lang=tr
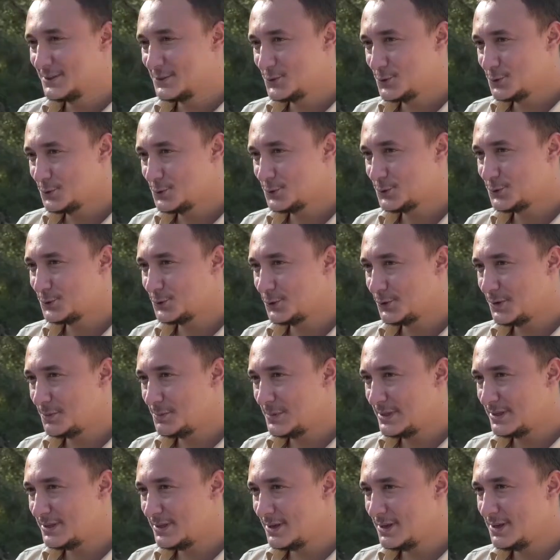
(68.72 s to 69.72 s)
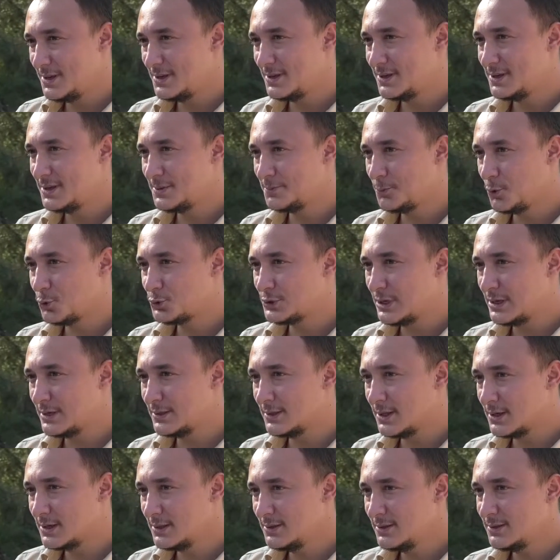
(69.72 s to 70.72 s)
Kış uykusu döneminde e, boz
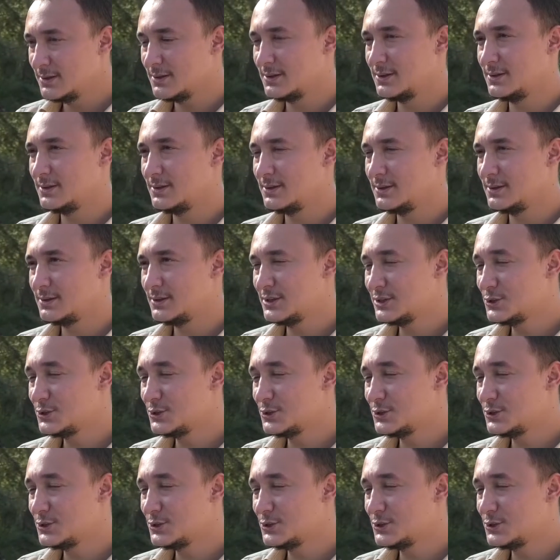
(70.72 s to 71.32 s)
ayıların e,